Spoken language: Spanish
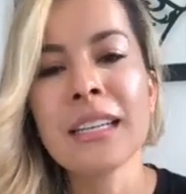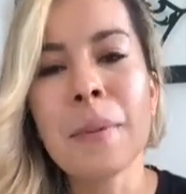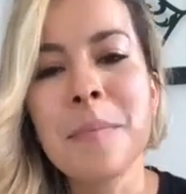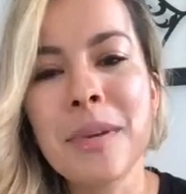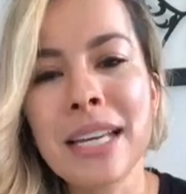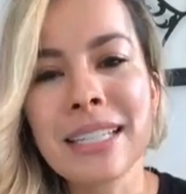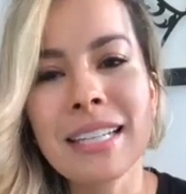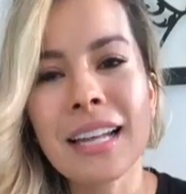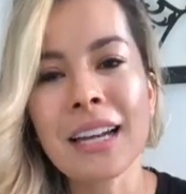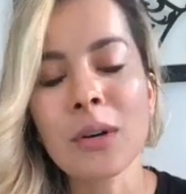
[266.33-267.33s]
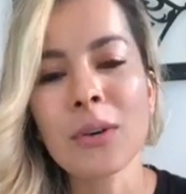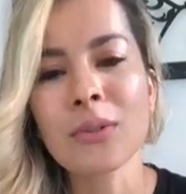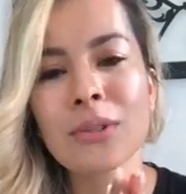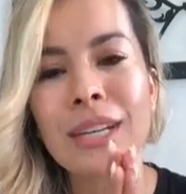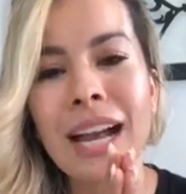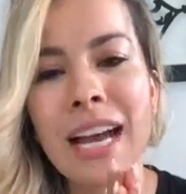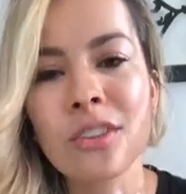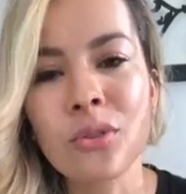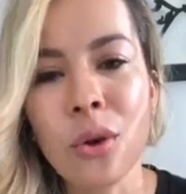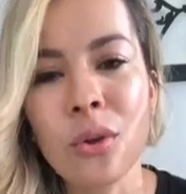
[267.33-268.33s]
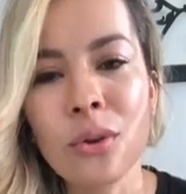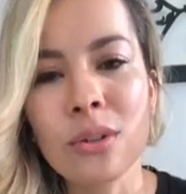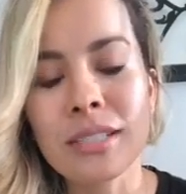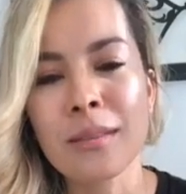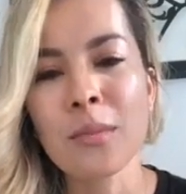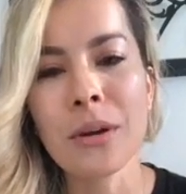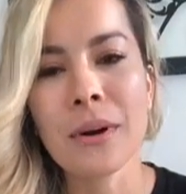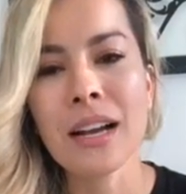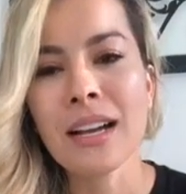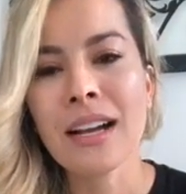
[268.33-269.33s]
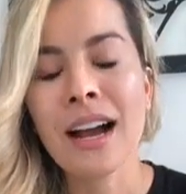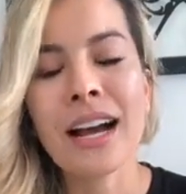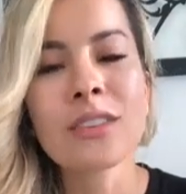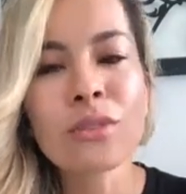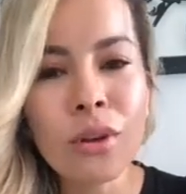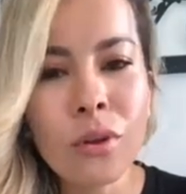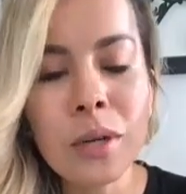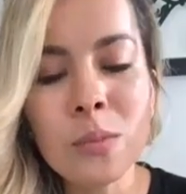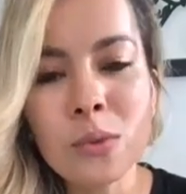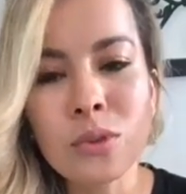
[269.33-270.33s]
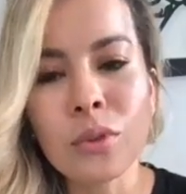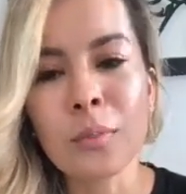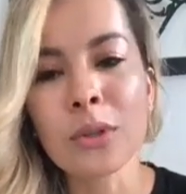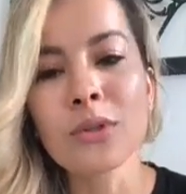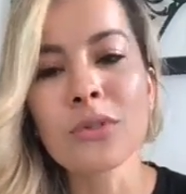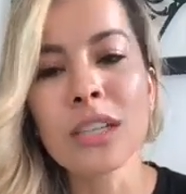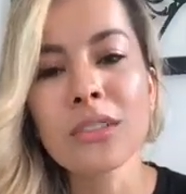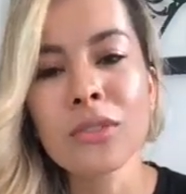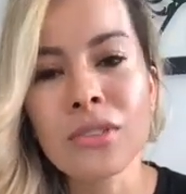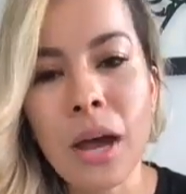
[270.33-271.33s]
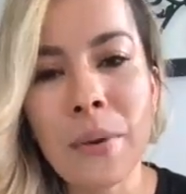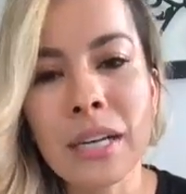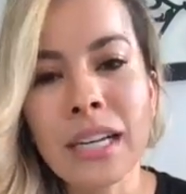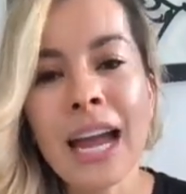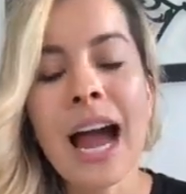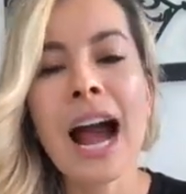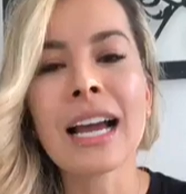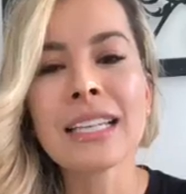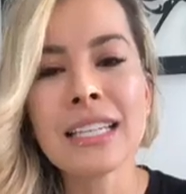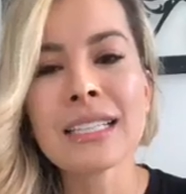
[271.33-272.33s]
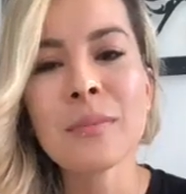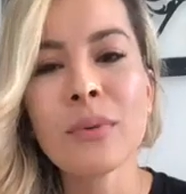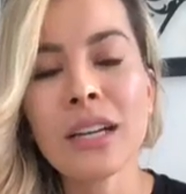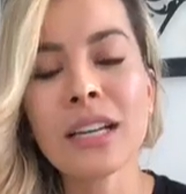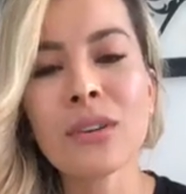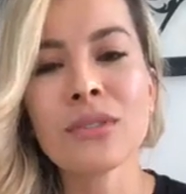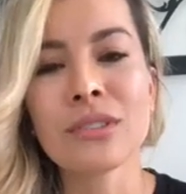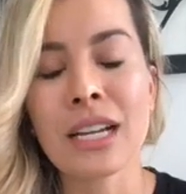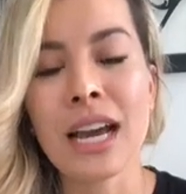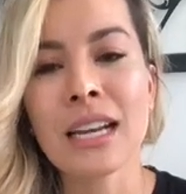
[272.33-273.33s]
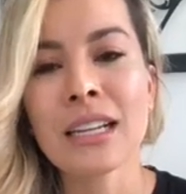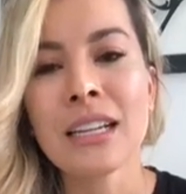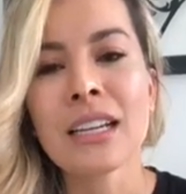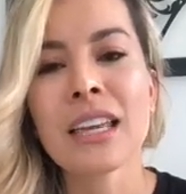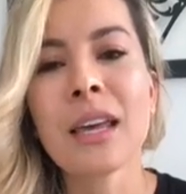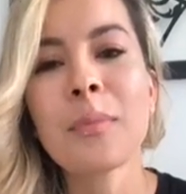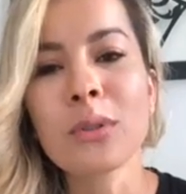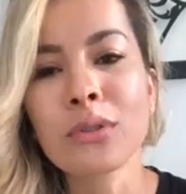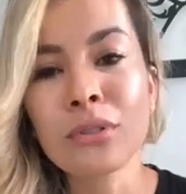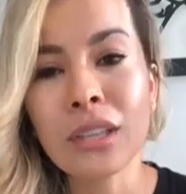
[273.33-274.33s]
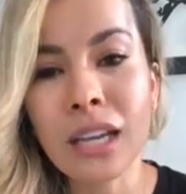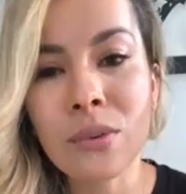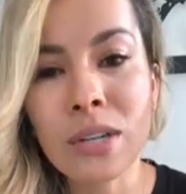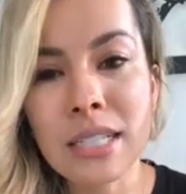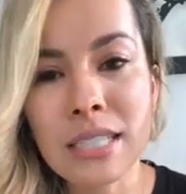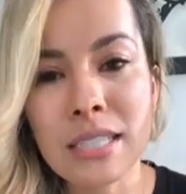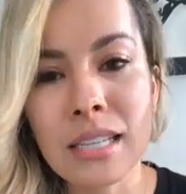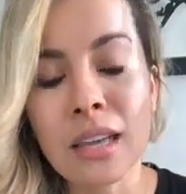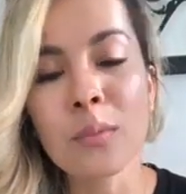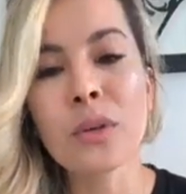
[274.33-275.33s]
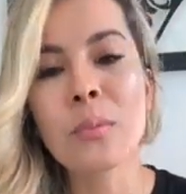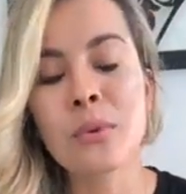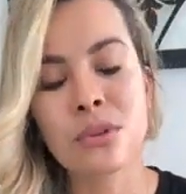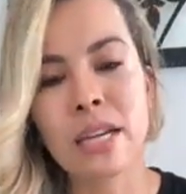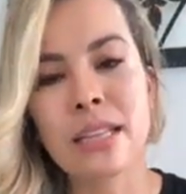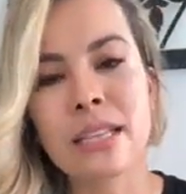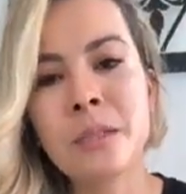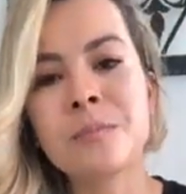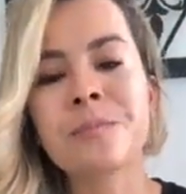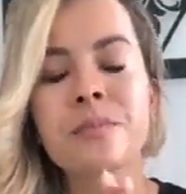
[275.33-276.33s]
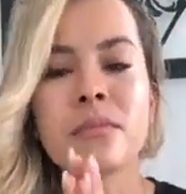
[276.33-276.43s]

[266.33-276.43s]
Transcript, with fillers: y empiecen a darlo a conocer a todo lo que se mueva, a todo el mundo, porque ustedes no saben a quién se pueden encontrar que de pronto tenga una necesidad muy importante